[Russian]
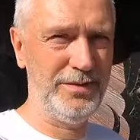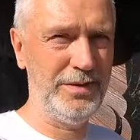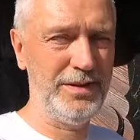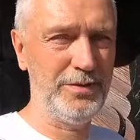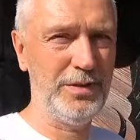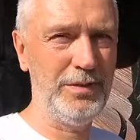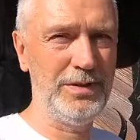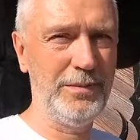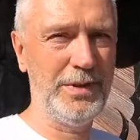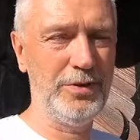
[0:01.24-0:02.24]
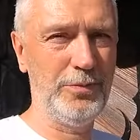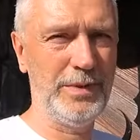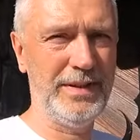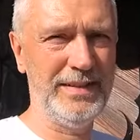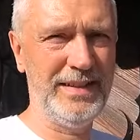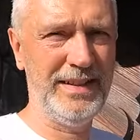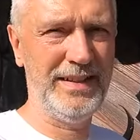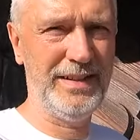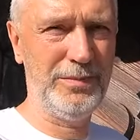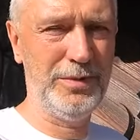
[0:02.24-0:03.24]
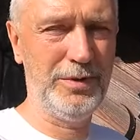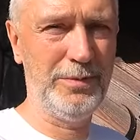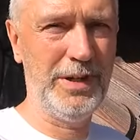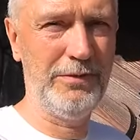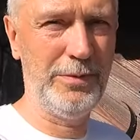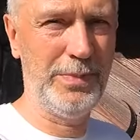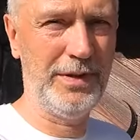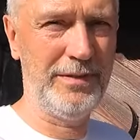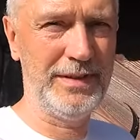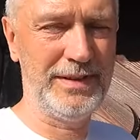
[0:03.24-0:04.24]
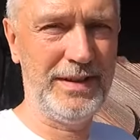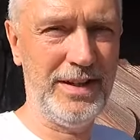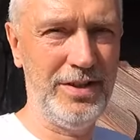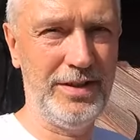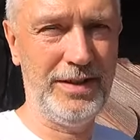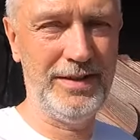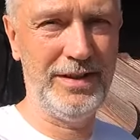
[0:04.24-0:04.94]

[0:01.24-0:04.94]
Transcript: Сегодня с удовольствием хочу показать работу моего первого заказчика из